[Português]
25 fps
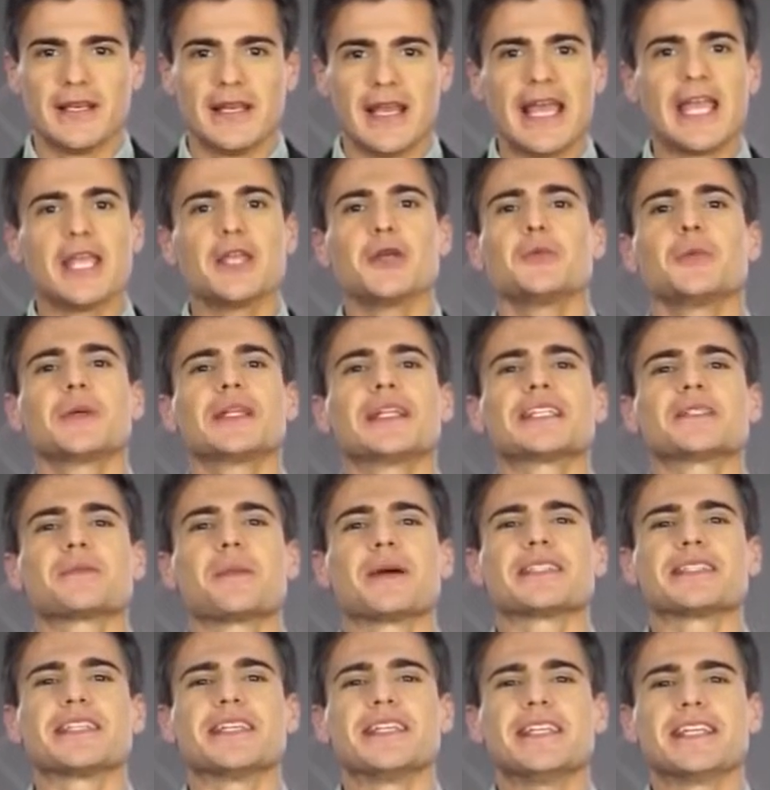em uma das
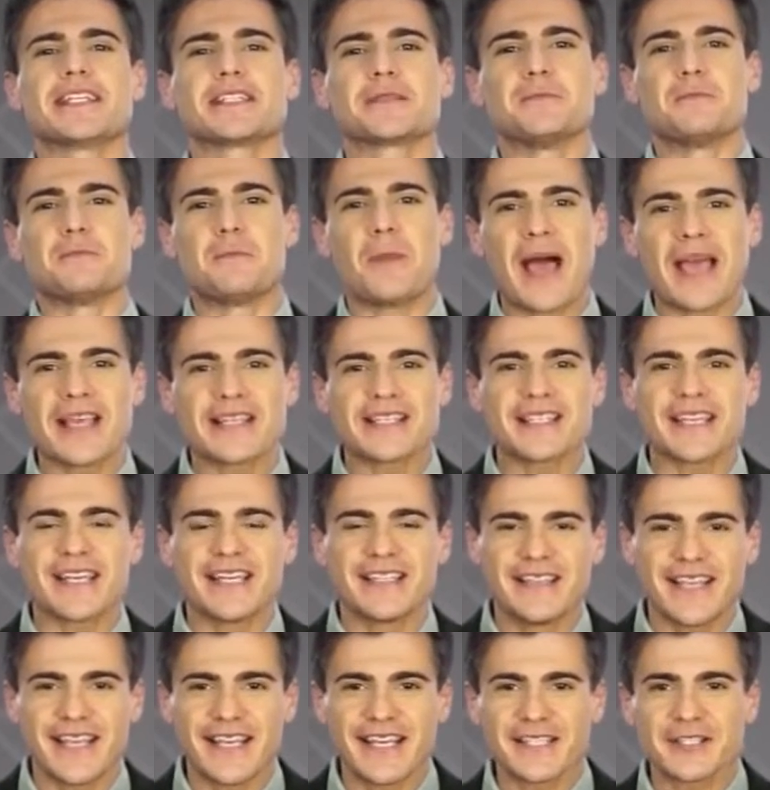parcerias mais
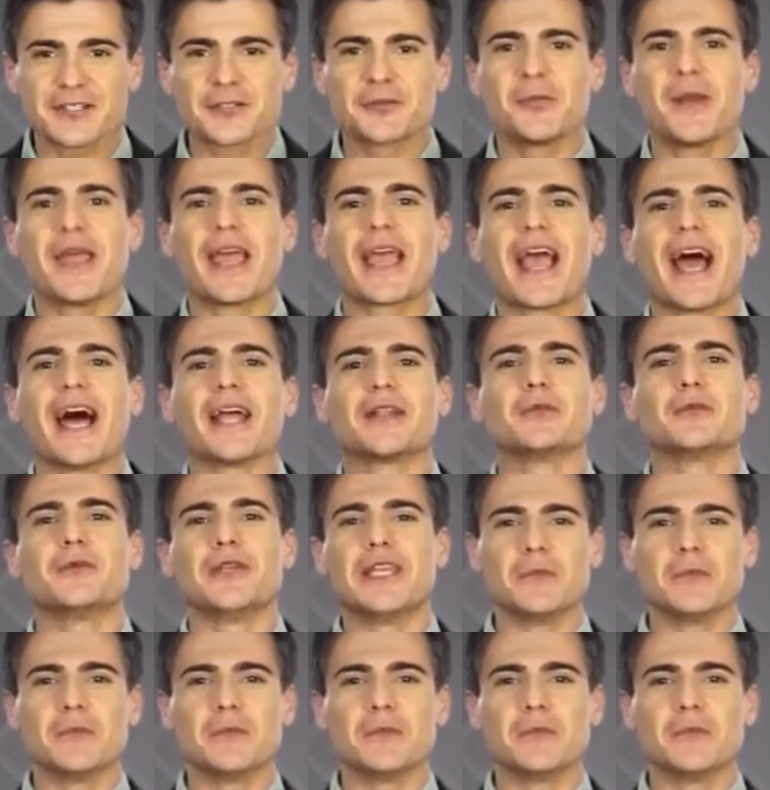certeiras do mercado